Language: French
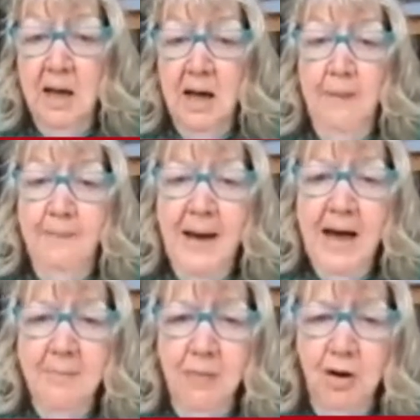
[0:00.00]

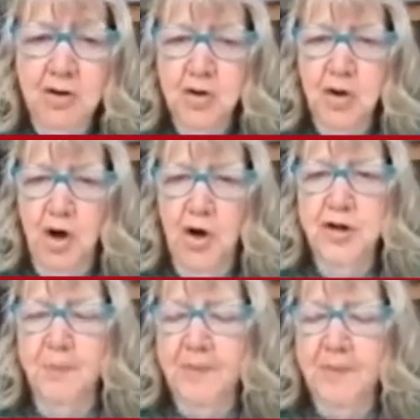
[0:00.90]
apparemment
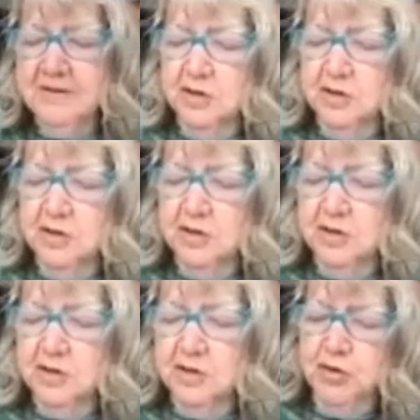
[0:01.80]
en empruntant son
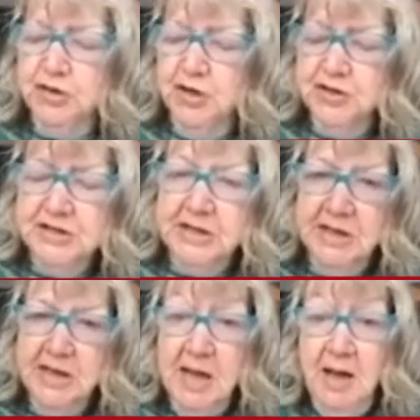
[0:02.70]
identité.
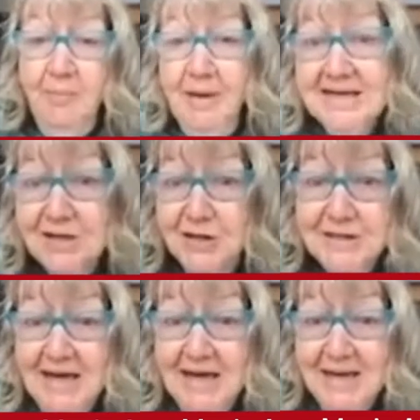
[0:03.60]
Mais
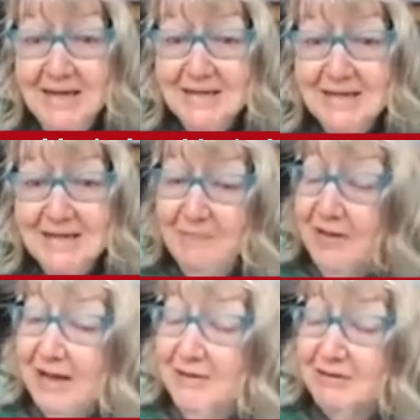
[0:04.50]
l'essentiel, c'est peut-être
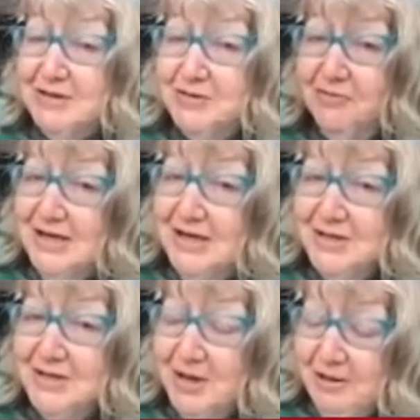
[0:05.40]
que ces ouvrages
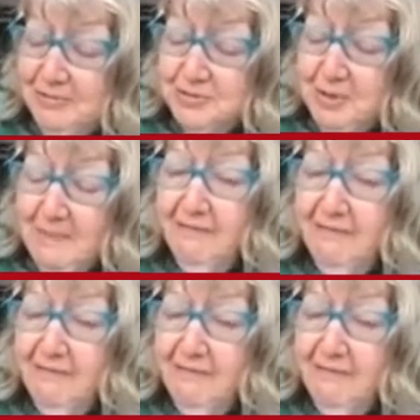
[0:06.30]
nous soient parvenus.